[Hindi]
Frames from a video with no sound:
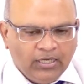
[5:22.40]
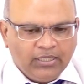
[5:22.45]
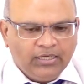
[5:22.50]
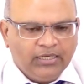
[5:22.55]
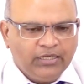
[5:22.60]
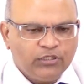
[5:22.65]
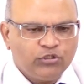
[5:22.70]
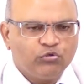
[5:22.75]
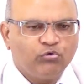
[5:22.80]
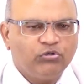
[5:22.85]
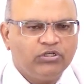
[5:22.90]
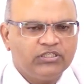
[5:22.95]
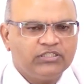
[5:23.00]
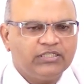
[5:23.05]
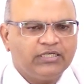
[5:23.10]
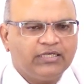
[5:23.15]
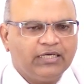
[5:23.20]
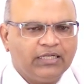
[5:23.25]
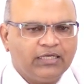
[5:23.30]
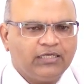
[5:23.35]
अगर एक छोटे
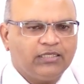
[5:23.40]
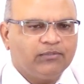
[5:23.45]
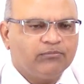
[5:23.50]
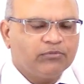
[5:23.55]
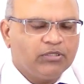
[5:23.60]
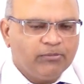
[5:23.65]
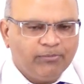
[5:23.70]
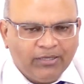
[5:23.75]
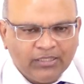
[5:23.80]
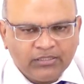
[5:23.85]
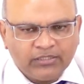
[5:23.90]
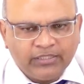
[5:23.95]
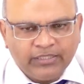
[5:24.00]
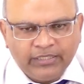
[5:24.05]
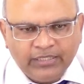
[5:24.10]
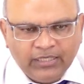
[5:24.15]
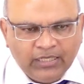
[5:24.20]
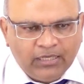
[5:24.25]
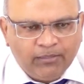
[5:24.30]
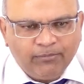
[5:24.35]
से कार्यक्रम की बात
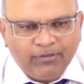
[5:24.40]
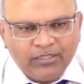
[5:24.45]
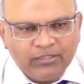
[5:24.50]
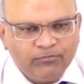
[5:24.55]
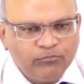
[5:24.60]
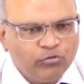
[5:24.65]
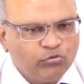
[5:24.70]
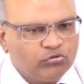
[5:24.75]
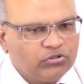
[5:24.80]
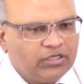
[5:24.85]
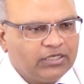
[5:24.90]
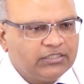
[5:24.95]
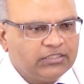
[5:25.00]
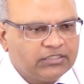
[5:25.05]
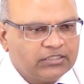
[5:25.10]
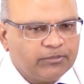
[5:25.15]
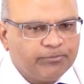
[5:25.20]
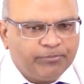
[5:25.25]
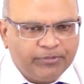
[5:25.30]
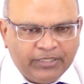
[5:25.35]
करें इलाहाबाद में होता है
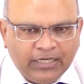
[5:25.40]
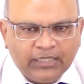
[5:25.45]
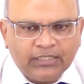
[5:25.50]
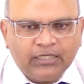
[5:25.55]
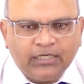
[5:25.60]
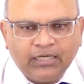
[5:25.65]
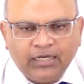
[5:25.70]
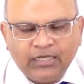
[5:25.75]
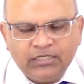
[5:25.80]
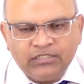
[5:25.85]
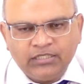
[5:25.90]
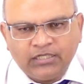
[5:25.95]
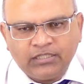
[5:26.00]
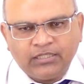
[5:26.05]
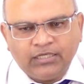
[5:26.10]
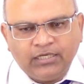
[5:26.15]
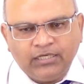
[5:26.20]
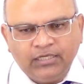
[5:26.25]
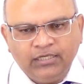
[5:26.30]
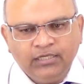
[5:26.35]
जिसे प्रयाग कहा
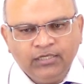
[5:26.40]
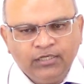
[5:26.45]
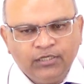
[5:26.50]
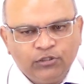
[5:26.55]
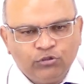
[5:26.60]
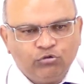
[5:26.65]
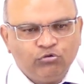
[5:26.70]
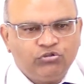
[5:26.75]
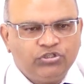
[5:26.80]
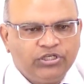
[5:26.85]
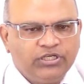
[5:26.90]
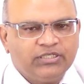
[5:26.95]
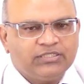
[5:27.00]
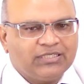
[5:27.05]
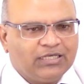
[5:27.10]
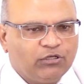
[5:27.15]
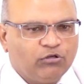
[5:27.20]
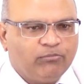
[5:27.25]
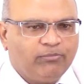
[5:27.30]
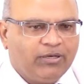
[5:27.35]
जाता है जो छः
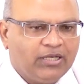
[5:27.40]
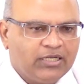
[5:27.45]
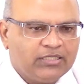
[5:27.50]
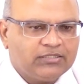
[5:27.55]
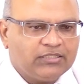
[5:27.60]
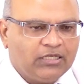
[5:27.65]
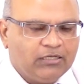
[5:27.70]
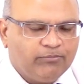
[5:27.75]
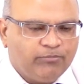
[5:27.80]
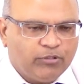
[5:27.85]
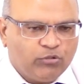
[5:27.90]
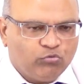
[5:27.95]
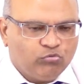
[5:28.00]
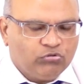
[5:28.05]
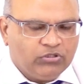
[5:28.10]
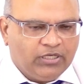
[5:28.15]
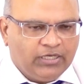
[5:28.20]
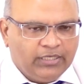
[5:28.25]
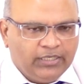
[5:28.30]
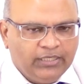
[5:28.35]
साल और बारह साल पर
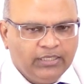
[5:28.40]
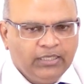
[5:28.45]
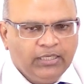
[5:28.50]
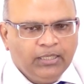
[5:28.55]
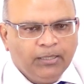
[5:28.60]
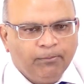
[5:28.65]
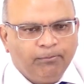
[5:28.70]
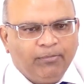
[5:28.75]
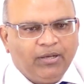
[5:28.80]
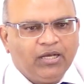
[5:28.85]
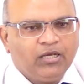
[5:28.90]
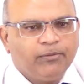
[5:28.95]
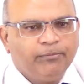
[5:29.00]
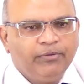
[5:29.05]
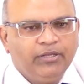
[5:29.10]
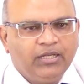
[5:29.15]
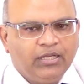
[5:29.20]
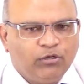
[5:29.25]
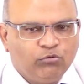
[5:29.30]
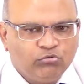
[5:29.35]
होता है माघ
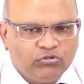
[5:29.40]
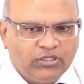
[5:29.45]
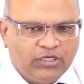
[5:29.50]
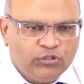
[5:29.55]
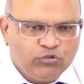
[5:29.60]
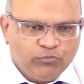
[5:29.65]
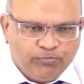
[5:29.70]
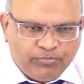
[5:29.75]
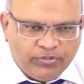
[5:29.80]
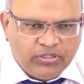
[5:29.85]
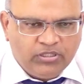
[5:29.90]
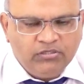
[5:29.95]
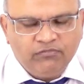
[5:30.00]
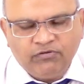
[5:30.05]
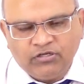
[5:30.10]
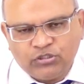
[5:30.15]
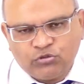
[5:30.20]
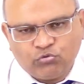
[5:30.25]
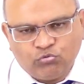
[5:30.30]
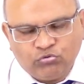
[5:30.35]
मेला होता है जो
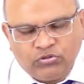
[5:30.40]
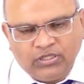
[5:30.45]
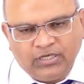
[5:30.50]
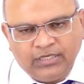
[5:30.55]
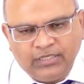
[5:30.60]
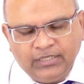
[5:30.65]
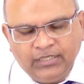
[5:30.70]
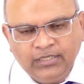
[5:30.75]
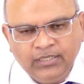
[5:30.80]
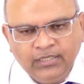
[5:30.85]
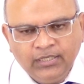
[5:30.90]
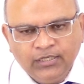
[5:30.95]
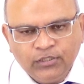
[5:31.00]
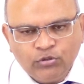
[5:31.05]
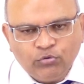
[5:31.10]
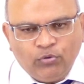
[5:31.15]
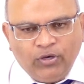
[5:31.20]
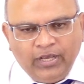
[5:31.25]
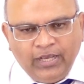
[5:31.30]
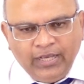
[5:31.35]
प्रतिवर्ष होता है
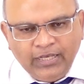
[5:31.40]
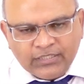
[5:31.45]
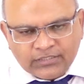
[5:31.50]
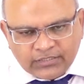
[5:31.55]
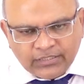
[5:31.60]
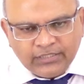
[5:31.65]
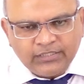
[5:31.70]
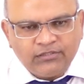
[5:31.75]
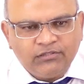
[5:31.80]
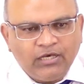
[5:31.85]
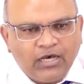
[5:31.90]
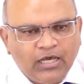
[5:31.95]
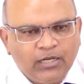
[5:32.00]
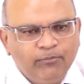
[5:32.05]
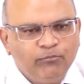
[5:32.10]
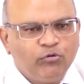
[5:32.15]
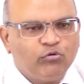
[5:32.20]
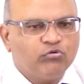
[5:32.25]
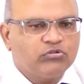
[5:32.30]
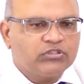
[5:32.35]
तो ऐसे
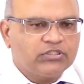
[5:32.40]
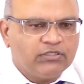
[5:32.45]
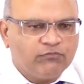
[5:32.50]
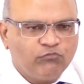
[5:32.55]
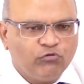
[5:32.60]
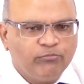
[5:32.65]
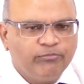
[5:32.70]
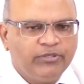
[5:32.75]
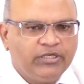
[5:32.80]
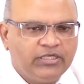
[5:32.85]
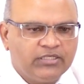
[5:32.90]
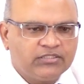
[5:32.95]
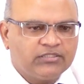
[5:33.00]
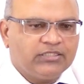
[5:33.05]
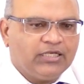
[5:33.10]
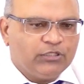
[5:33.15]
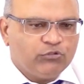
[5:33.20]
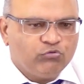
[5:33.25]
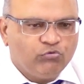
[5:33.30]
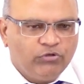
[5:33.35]
धार्मिक उत्सवों में
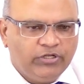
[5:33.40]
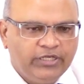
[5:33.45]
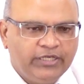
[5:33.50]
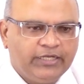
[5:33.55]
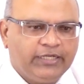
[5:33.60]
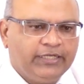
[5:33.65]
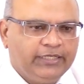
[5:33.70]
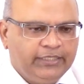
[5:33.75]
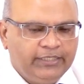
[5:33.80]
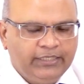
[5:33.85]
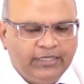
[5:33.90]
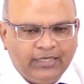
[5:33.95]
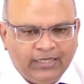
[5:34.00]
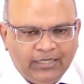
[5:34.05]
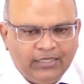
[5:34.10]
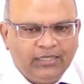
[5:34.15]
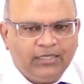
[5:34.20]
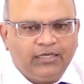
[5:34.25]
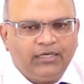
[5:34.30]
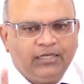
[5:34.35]
हिस्सा जो ले रहे हैं
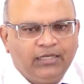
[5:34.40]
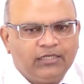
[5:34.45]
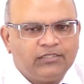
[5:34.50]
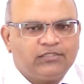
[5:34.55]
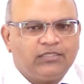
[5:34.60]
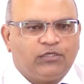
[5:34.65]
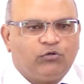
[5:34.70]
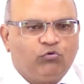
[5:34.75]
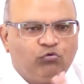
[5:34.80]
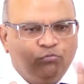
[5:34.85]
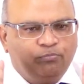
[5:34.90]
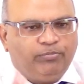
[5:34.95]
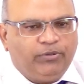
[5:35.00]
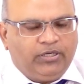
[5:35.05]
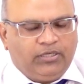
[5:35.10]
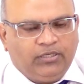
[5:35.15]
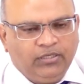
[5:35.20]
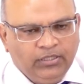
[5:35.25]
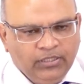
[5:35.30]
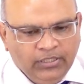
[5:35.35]
अलग अलग जगहों
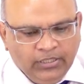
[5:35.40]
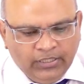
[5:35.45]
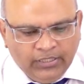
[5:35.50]
पर